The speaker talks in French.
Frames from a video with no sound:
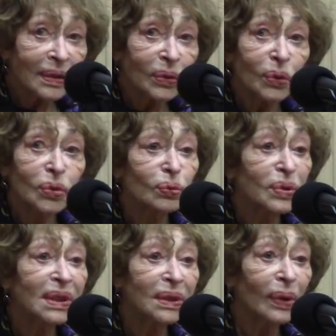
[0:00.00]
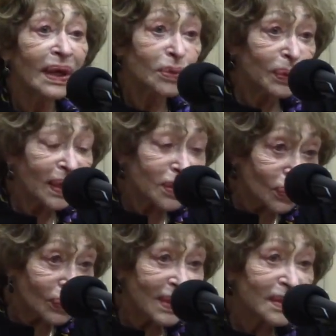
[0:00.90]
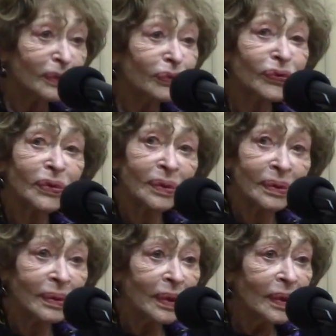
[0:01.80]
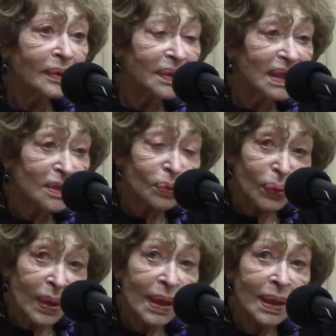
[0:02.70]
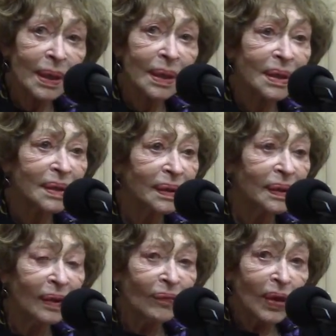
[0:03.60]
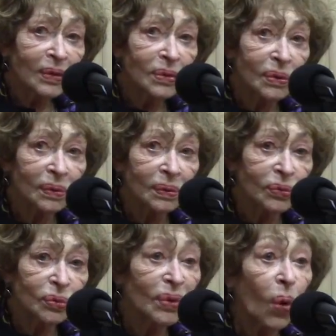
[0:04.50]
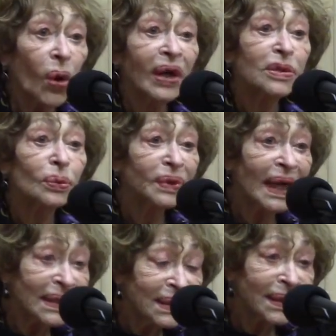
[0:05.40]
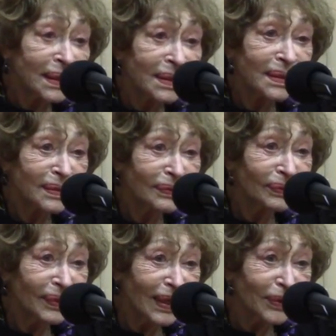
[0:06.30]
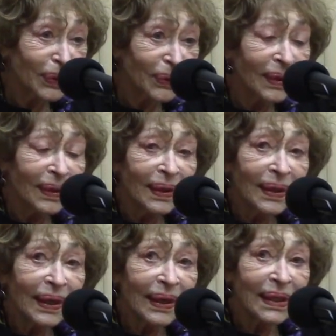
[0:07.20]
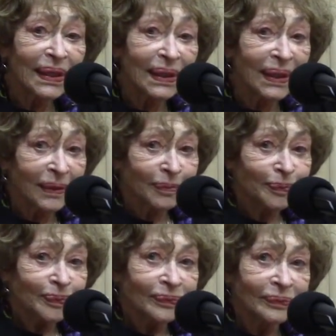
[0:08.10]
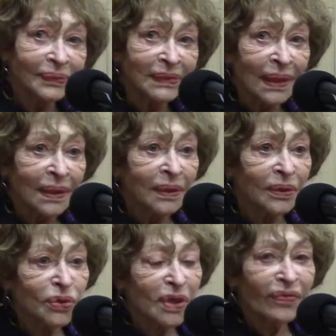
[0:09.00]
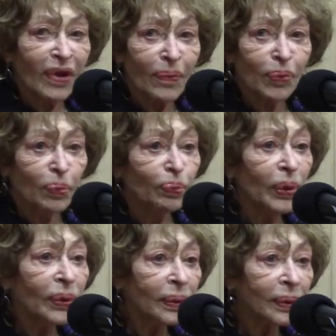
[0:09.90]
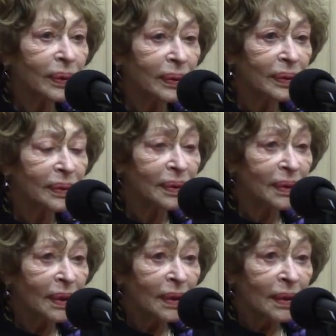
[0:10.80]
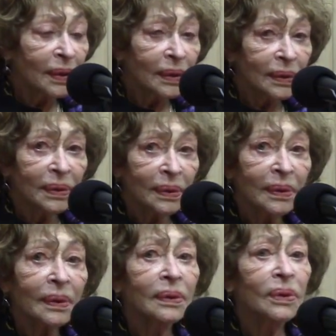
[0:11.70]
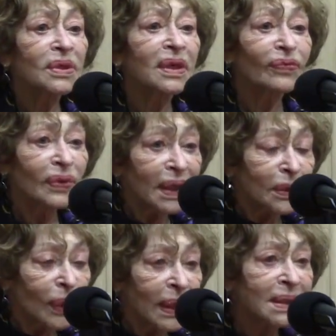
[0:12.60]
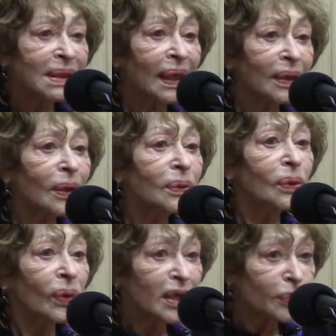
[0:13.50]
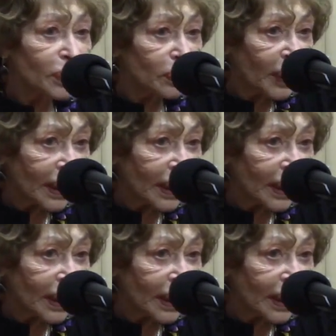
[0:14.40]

de souci de l'éducation des enfants, d'histoire, euh, d'une horizontalité, si vous voulez, de, et que j'avais un peu peur que que ce qui venait de l'extérieur ne corresponde